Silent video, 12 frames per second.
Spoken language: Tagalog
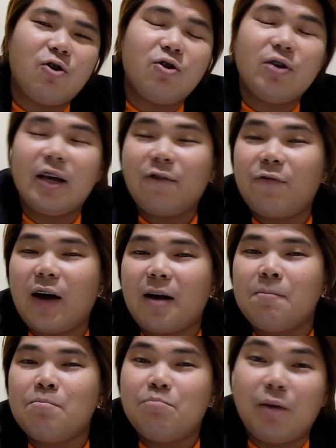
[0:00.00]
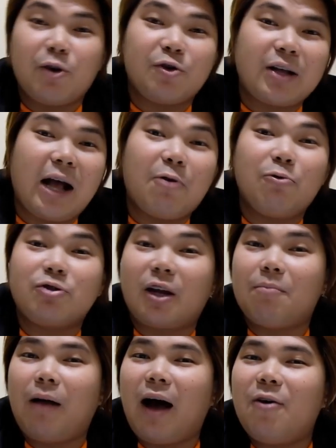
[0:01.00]
ko. In fact, meron nga akong
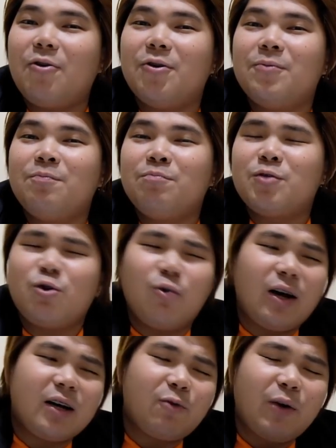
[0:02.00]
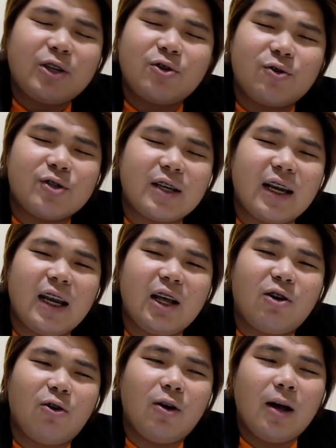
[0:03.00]
trabaho. So, ang question ko
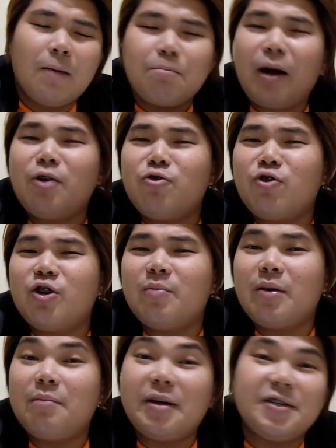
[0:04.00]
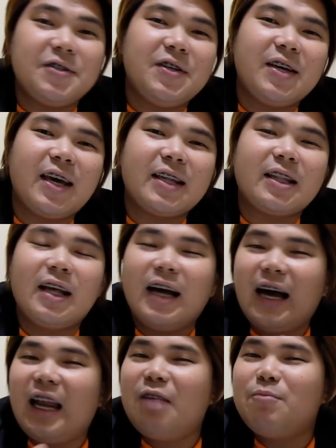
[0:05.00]
sarili ko, paano ko naman may sisingit?
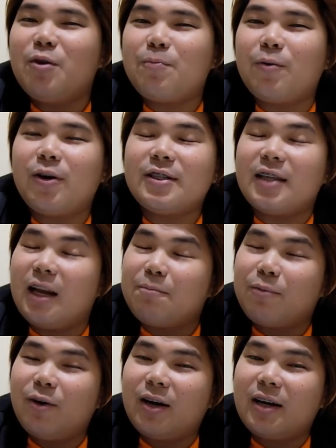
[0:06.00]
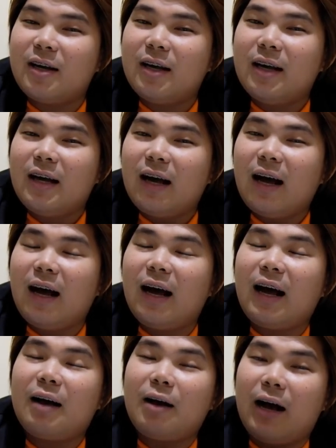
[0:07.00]
Alam niyo po, isa lang po ang, uh,
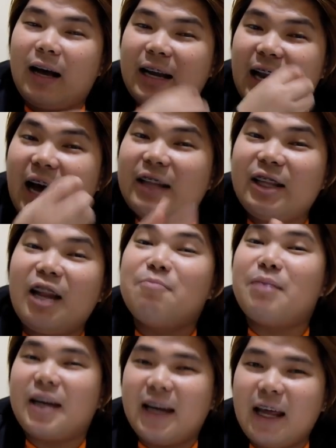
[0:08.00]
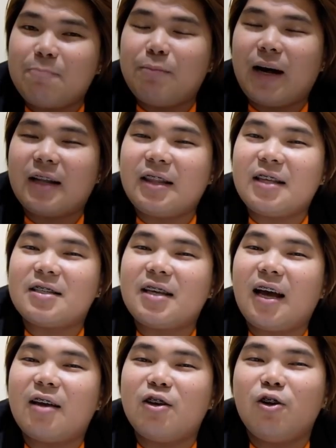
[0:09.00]
ang, ang kailangan nilang marinig pagdating
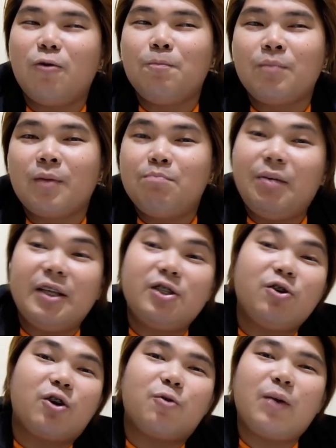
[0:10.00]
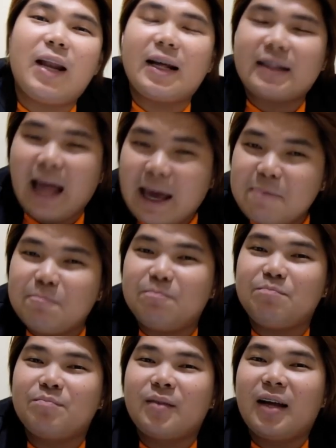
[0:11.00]
sa, you know, busy or walang
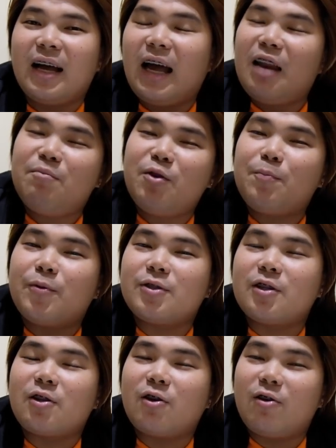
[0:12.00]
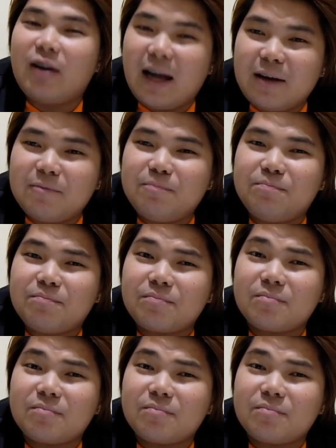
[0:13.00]
time alam niyo po sa totoo lang,